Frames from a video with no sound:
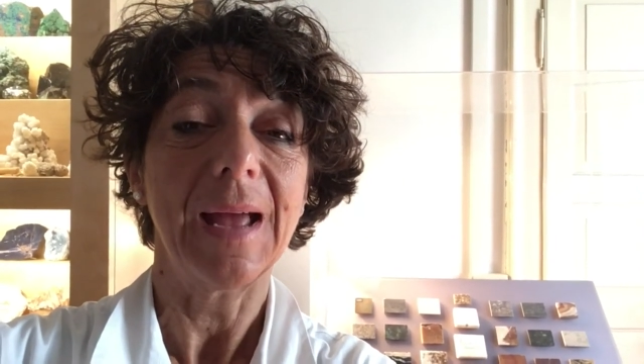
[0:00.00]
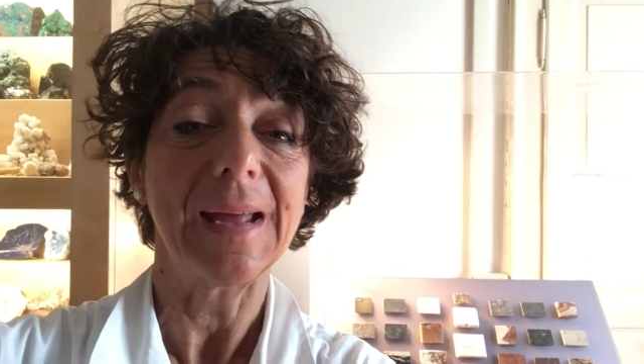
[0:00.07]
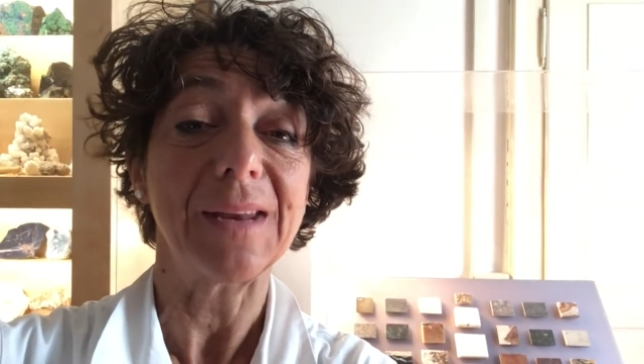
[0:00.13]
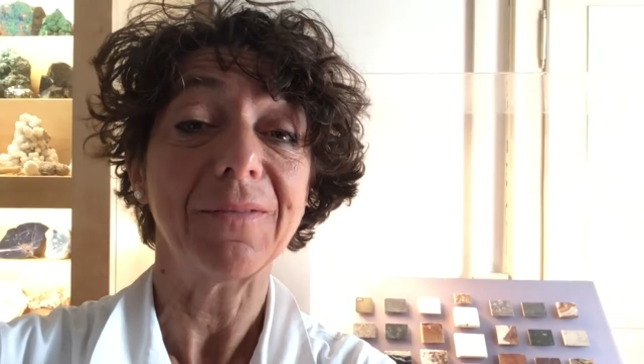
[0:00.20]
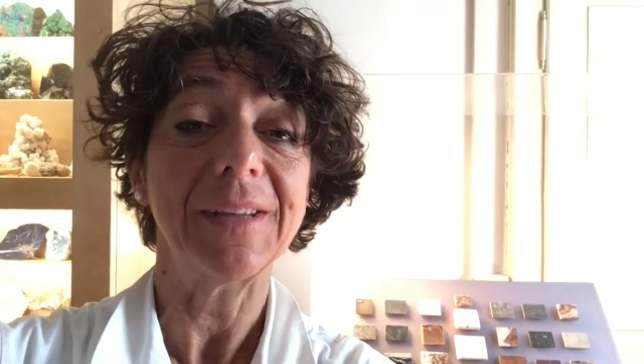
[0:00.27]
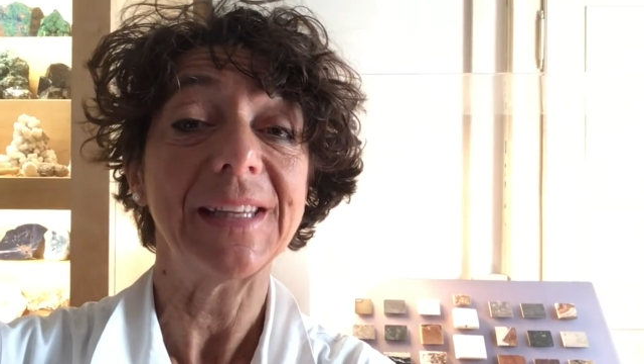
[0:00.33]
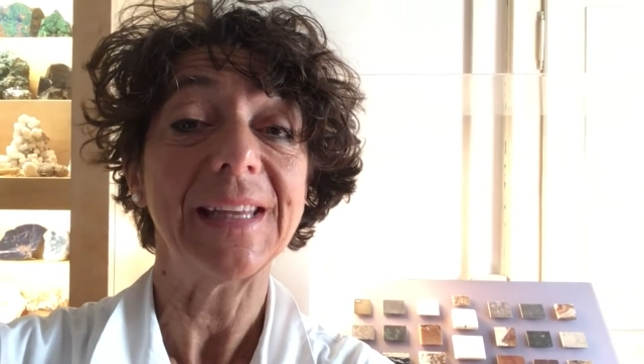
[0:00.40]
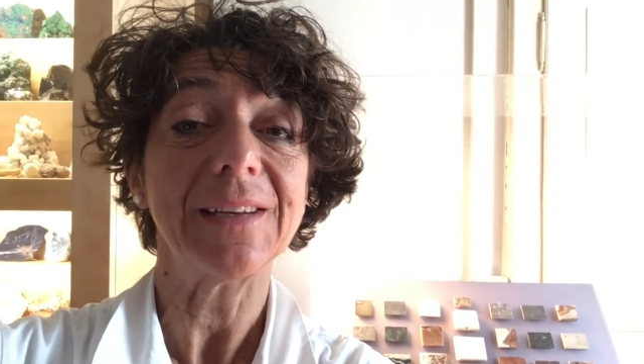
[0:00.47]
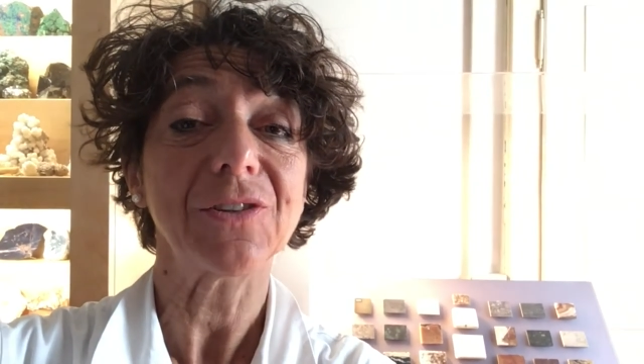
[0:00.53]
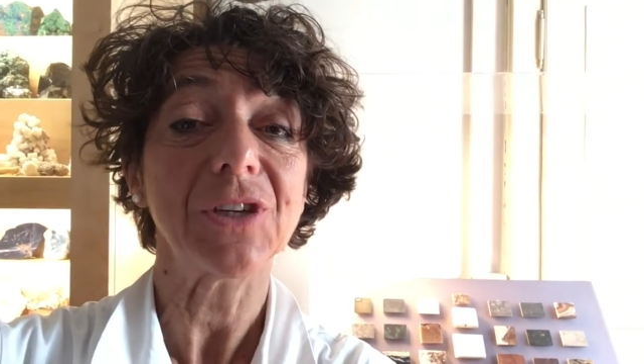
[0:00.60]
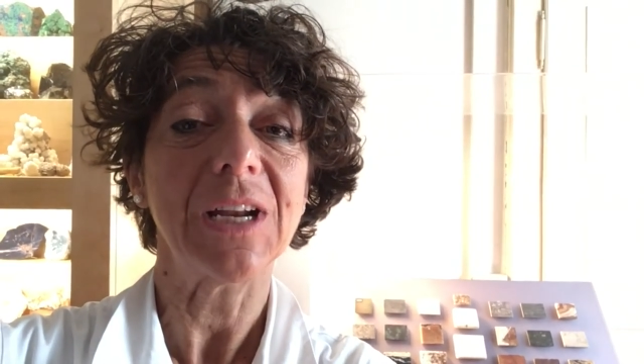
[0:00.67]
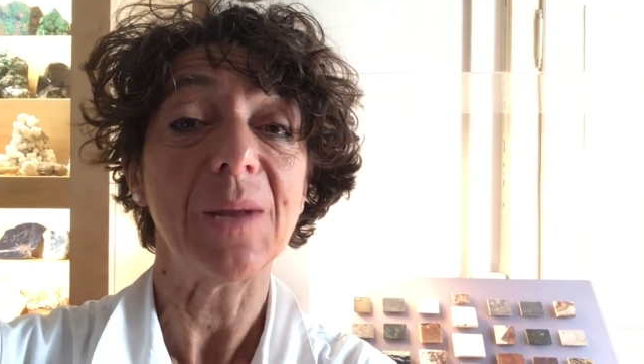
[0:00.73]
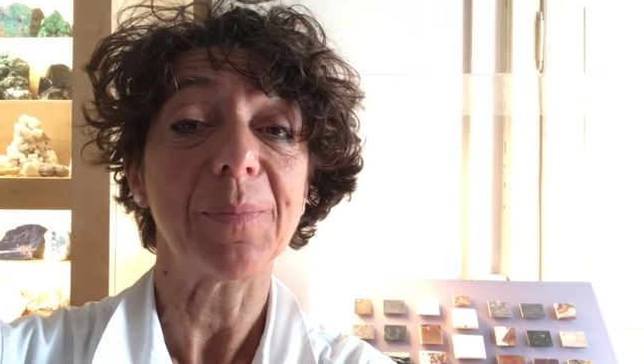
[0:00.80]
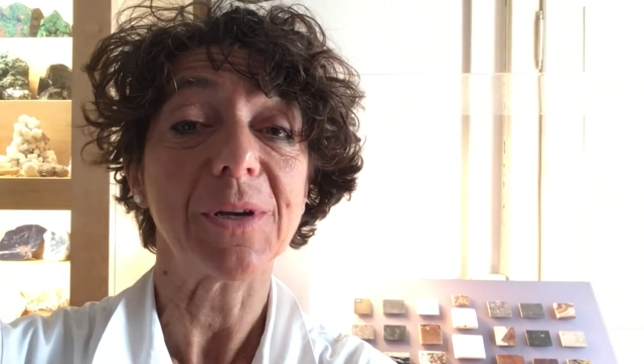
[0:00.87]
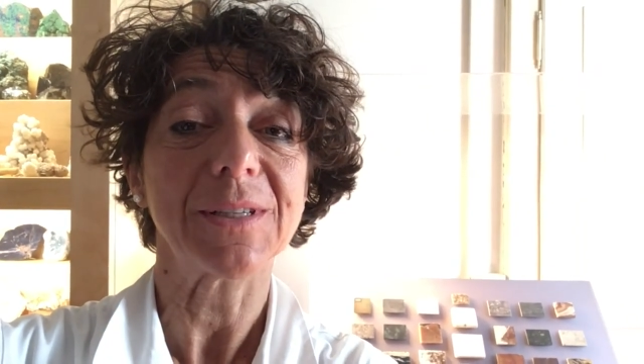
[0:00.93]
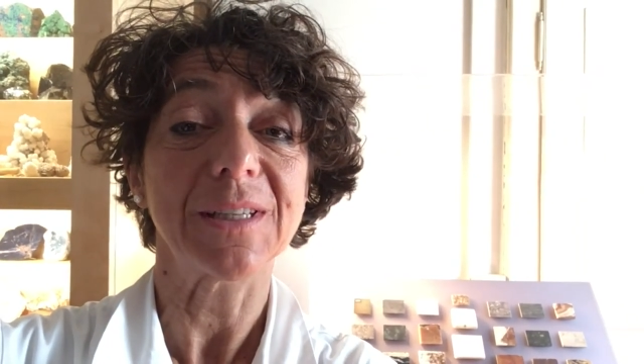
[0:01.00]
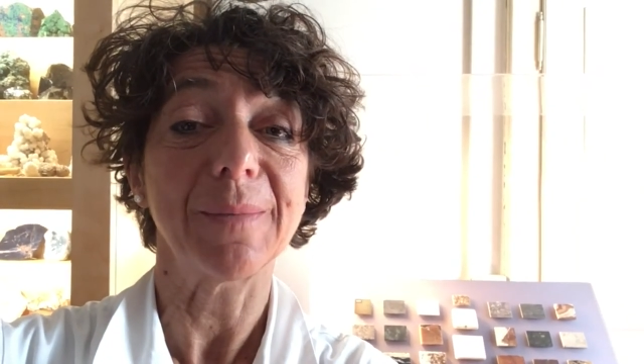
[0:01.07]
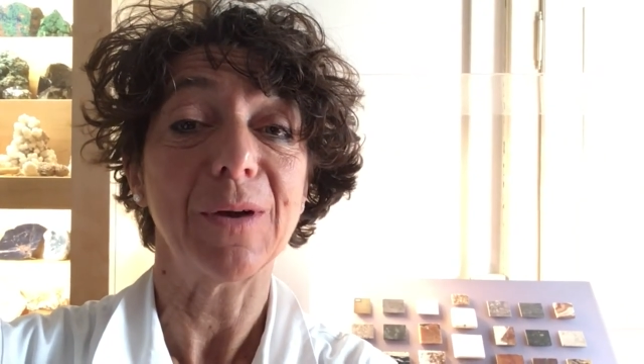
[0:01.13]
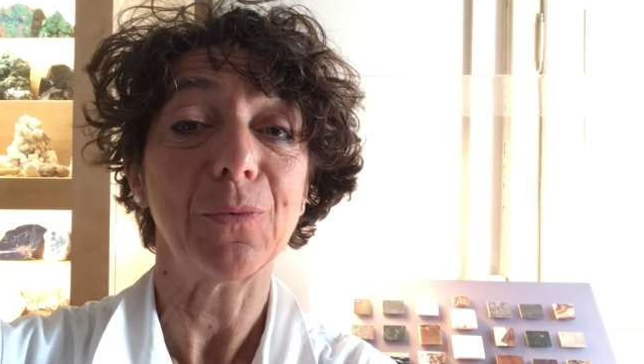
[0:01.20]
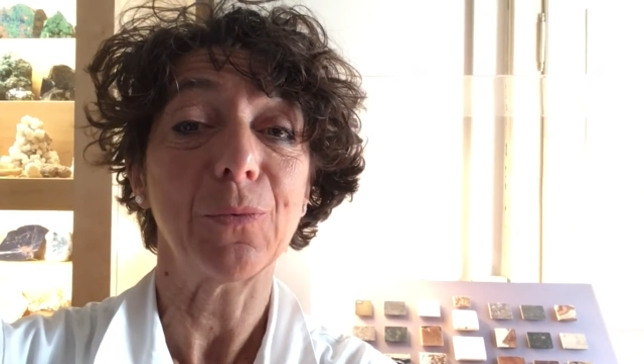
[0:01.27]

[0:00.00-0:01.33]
Arrivederci alla prossima